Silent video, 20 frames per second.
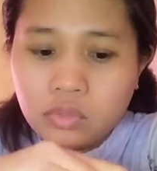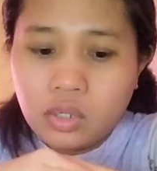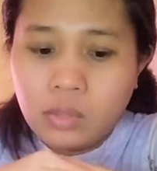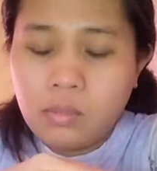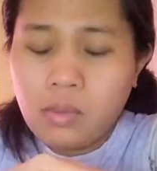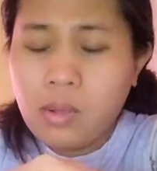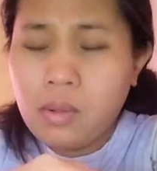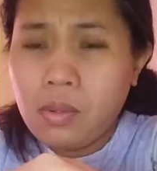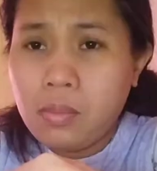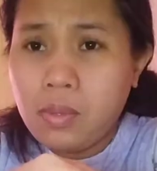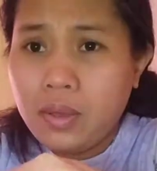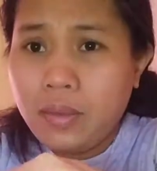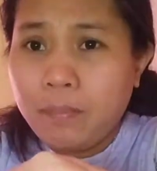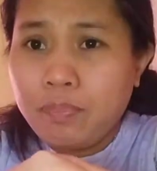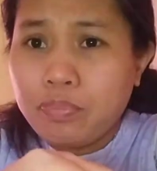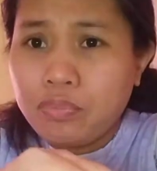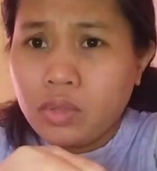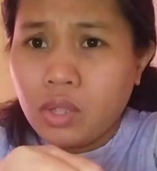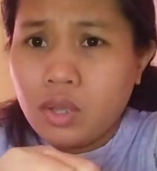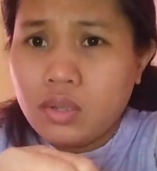Yung mga ba,
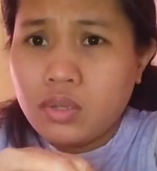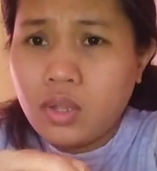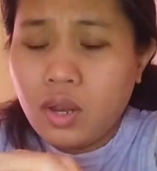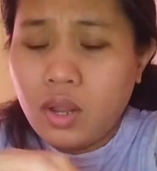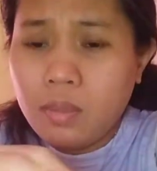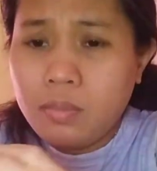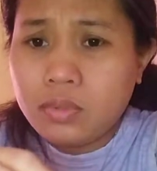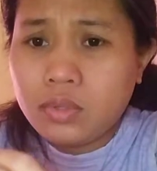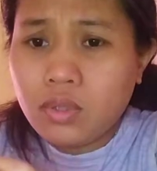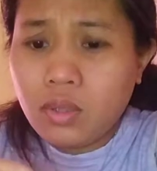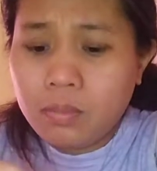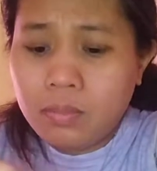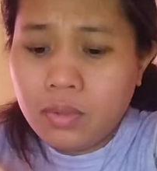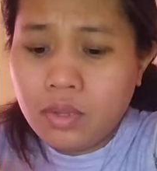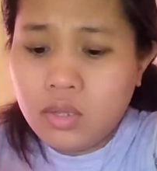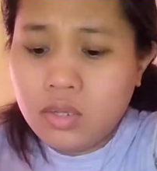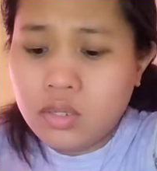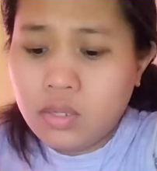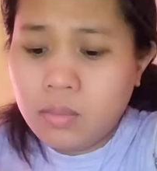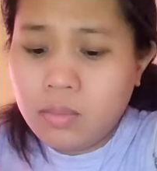salamat na
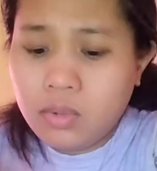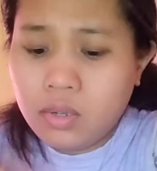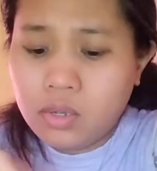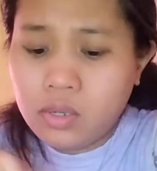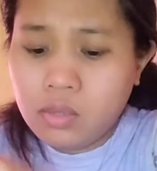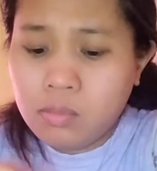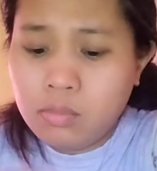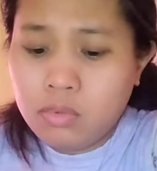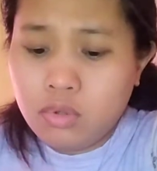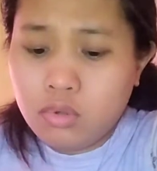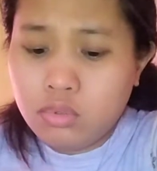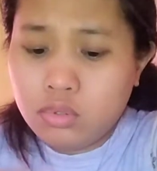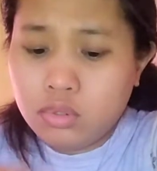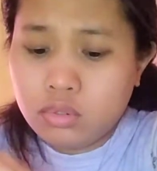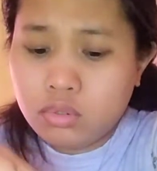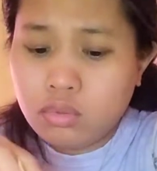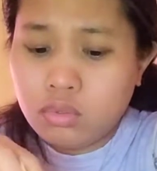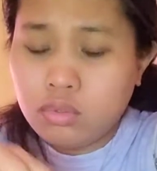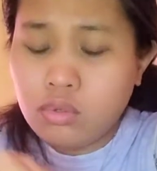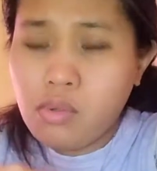pala sa mga
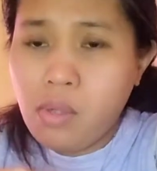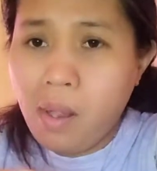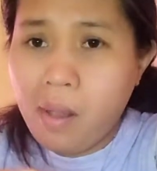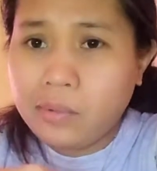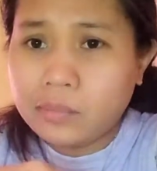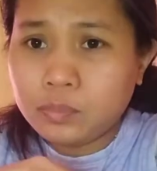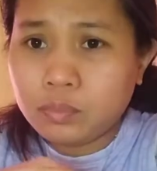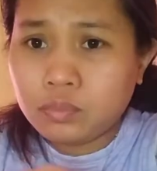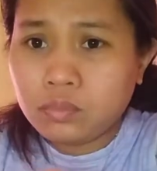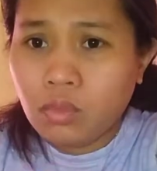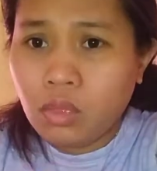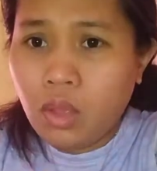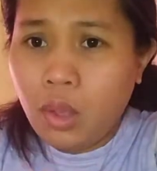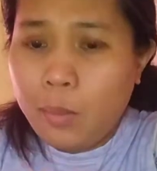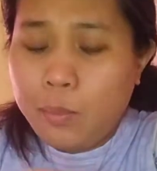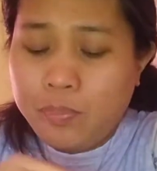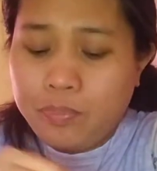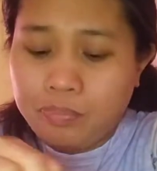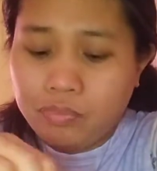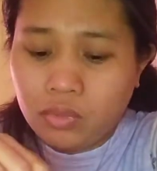viewers ko no.
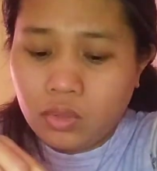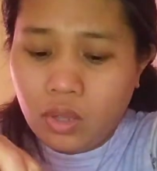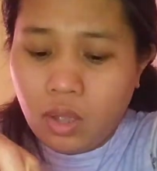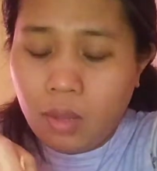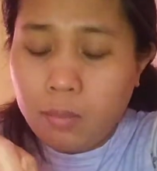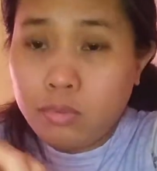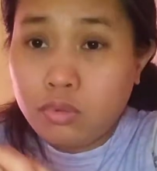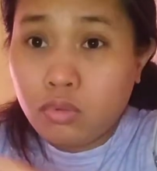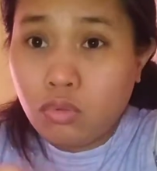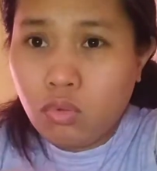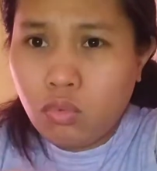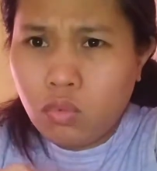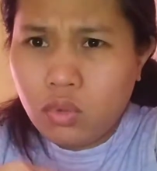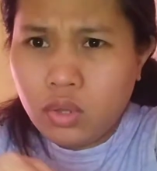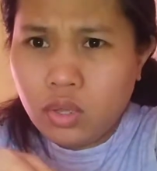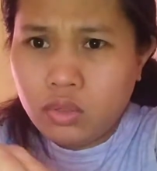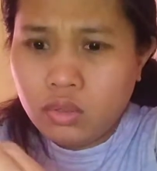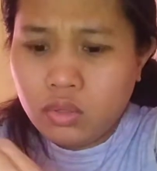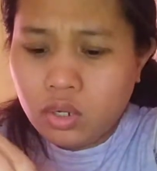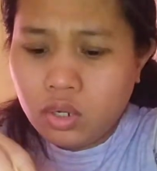Abot ko
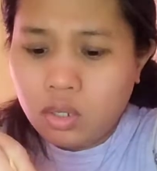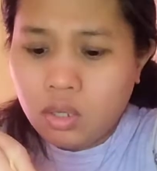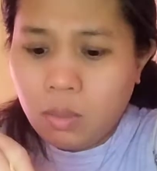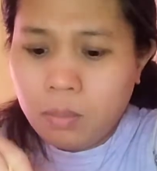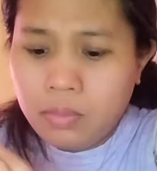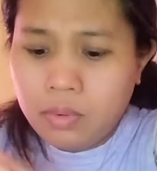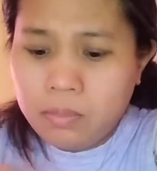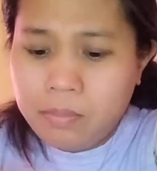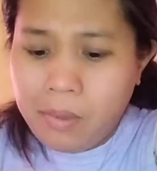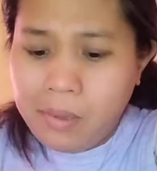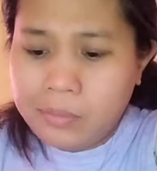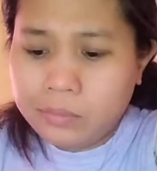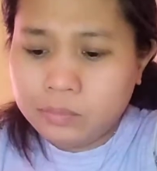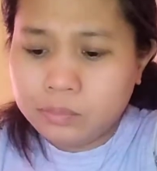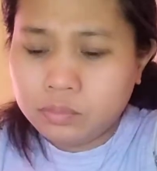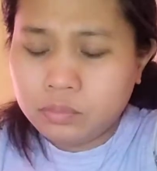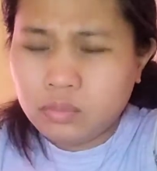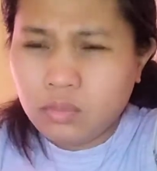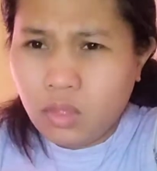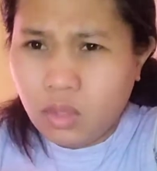100 kapin ba?
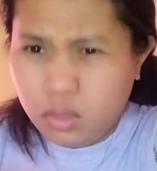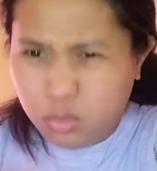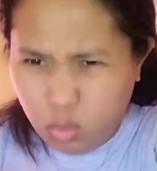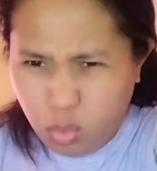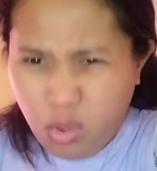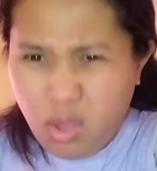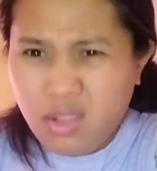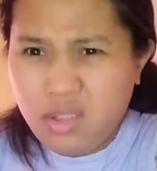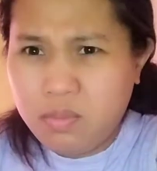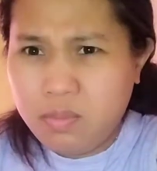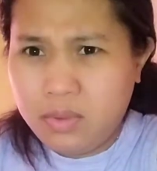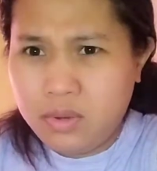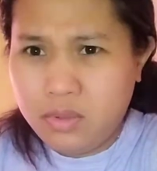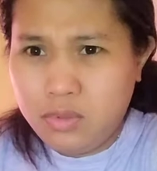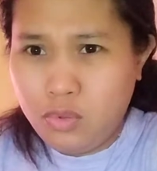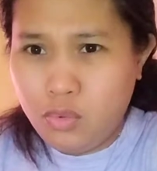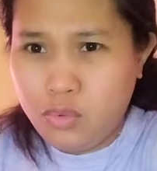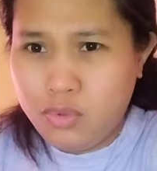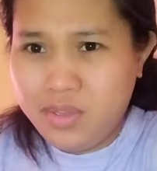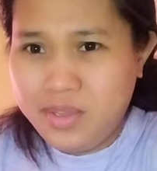Dungan ka pa
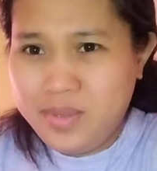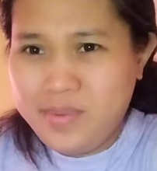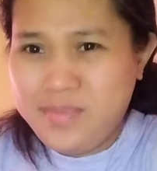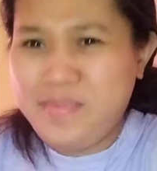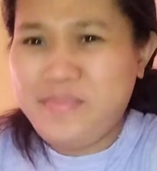no? ay.